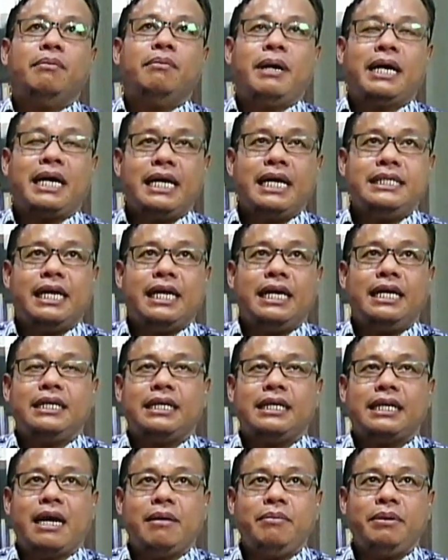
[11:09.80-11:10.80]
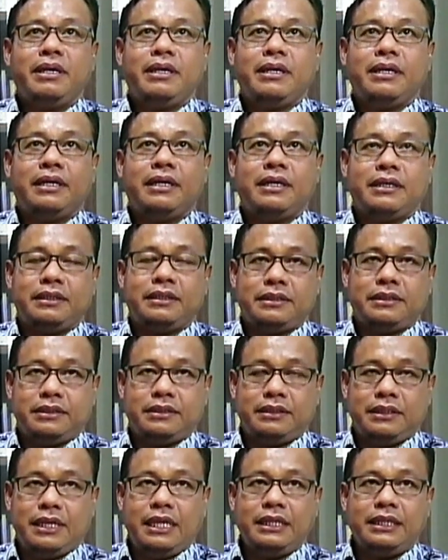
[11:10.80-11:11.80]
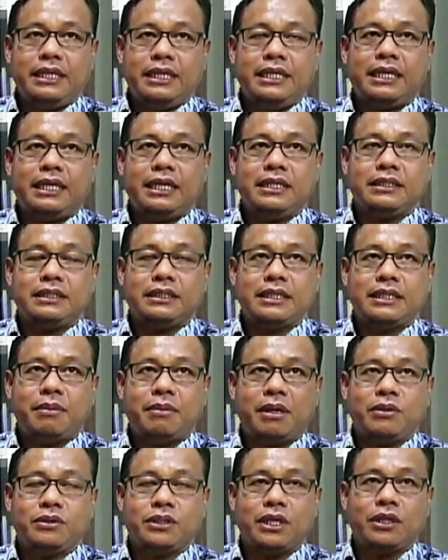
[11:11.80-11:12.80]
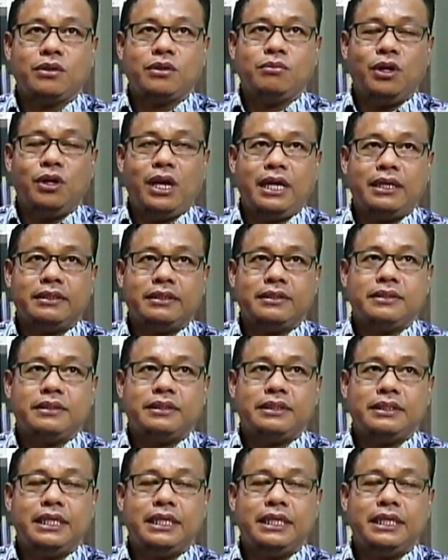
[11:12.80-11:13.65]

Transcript: Makanya kami uh, nanti ini kan saya baru satu bulan.